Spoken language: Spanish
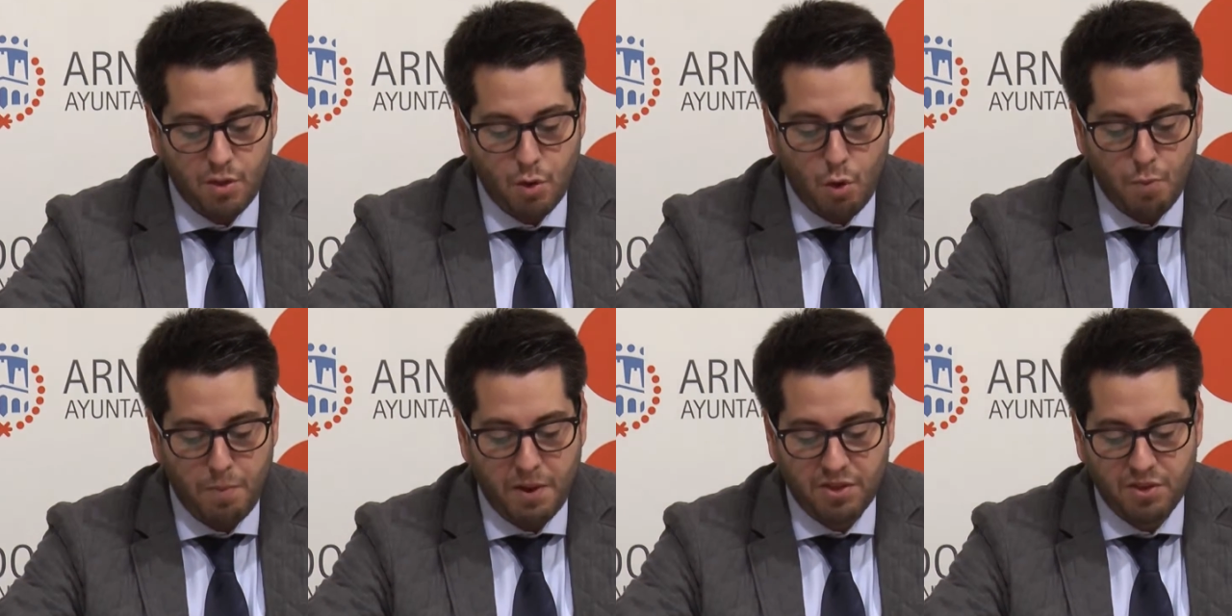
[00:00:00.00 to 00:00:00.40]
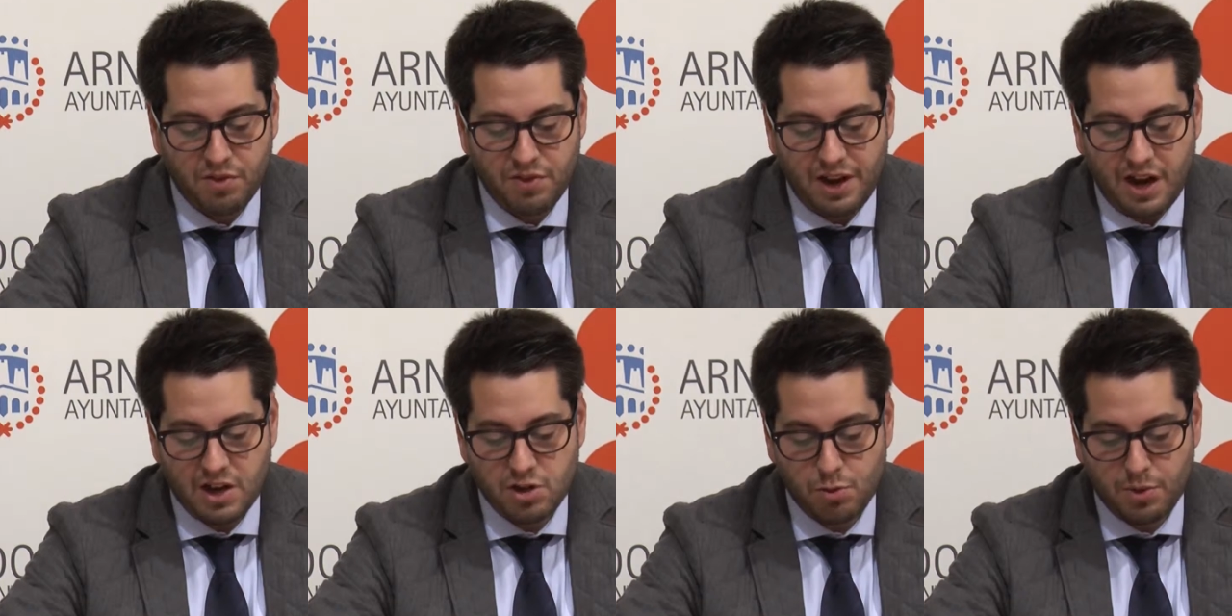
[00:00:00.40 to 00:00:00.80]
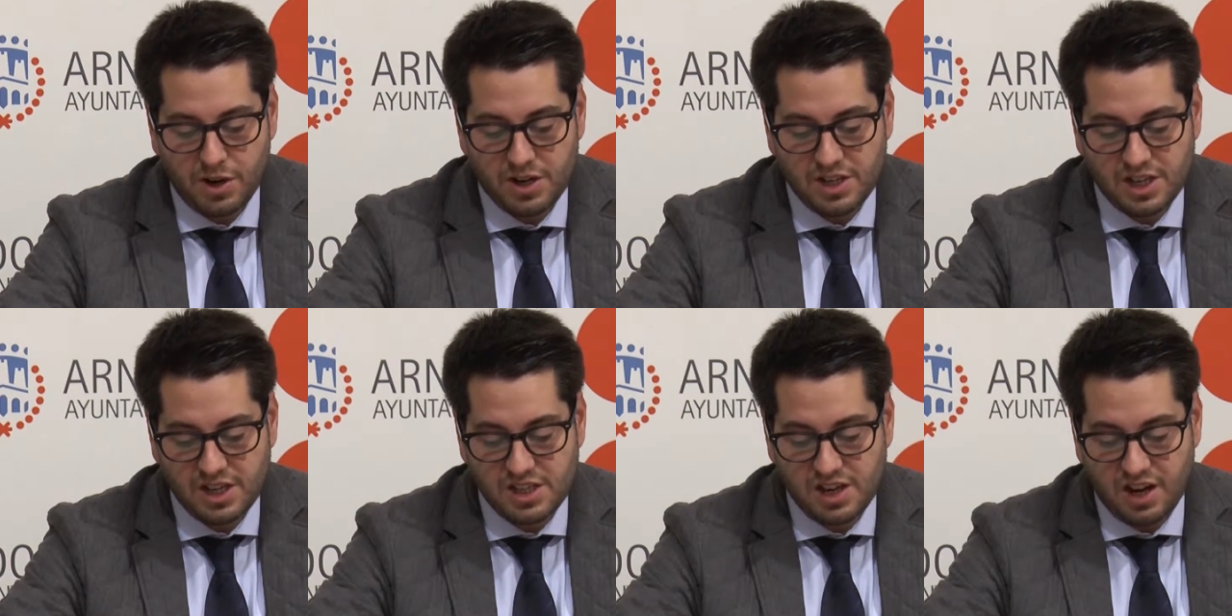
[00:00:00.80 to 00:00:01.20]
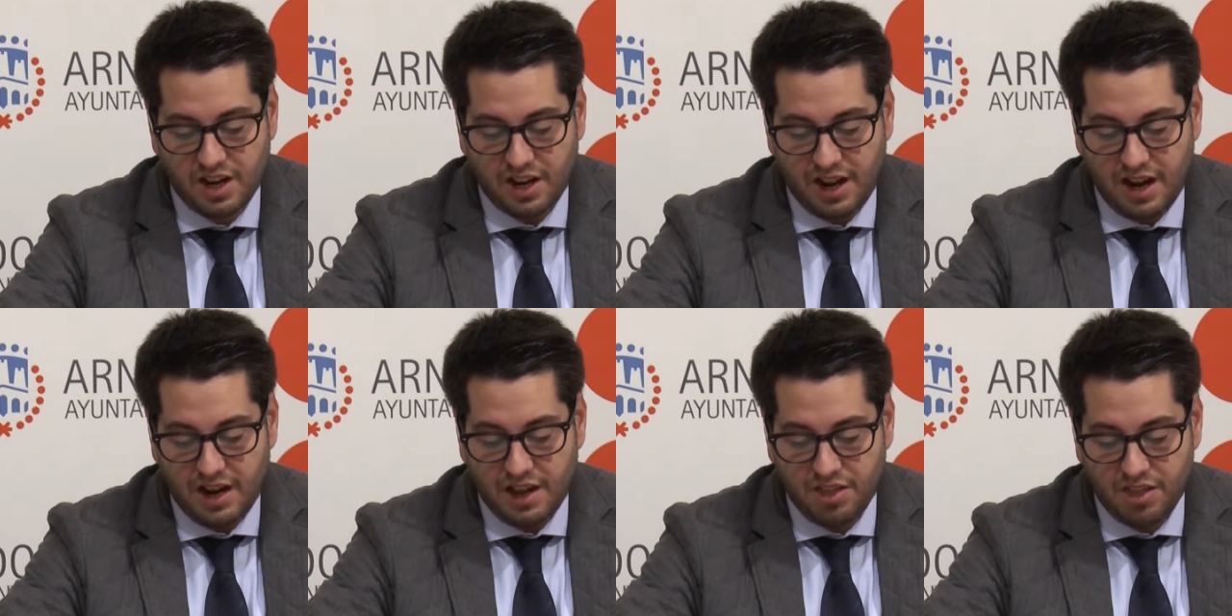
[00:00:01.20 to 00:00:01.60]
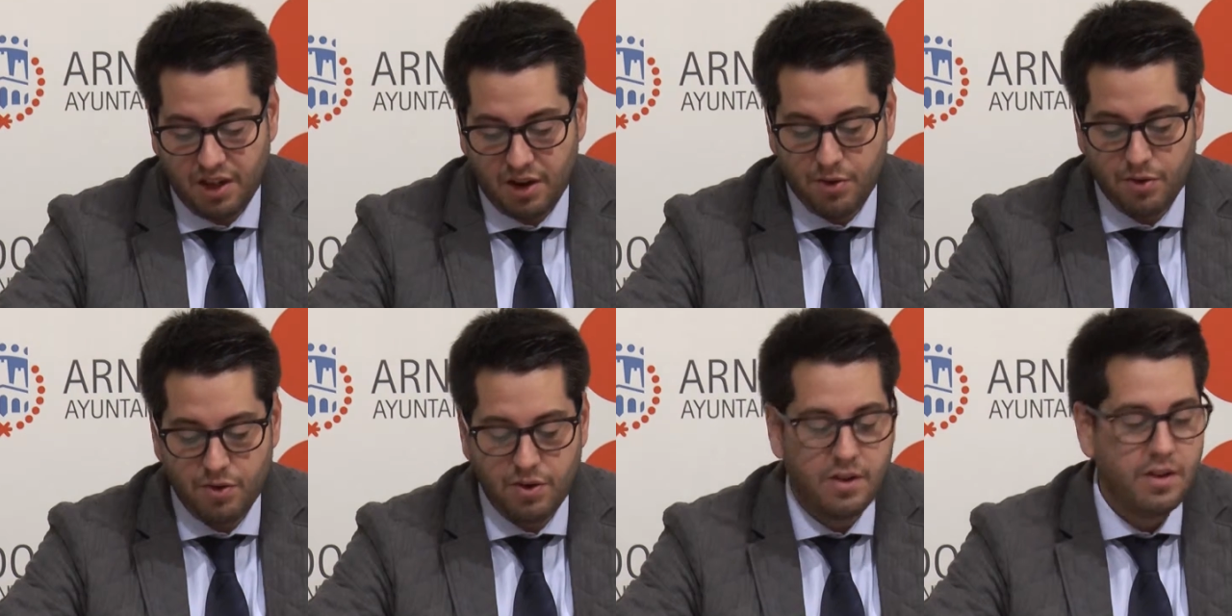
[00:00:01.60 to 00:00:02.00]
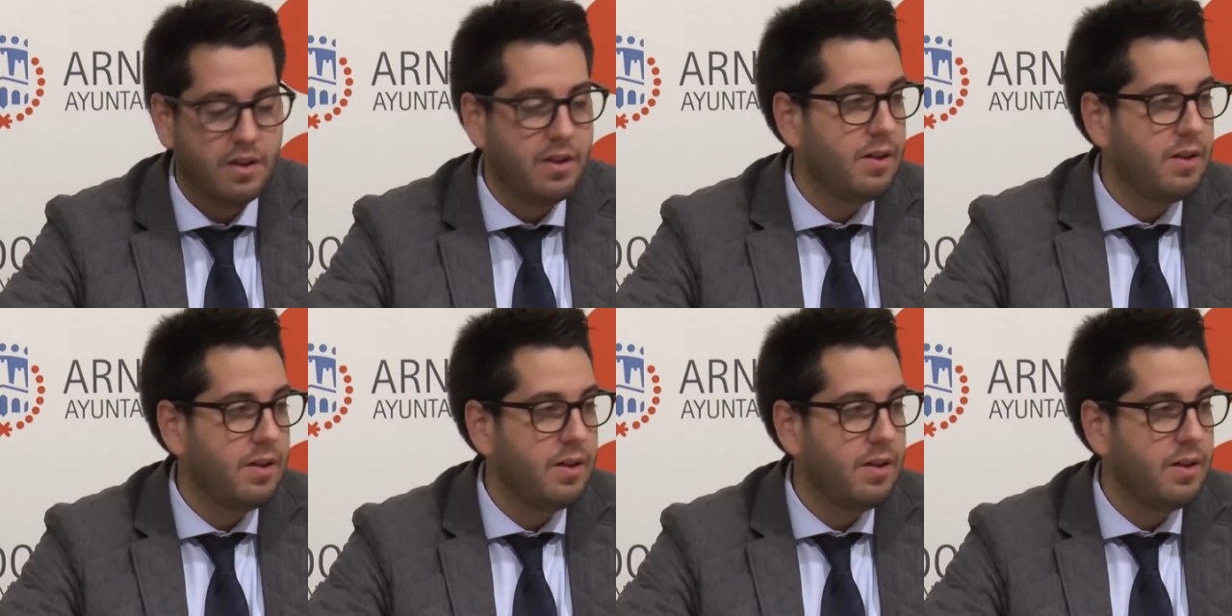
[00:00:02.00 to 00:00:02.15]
de ocupación de las obras que se realizaron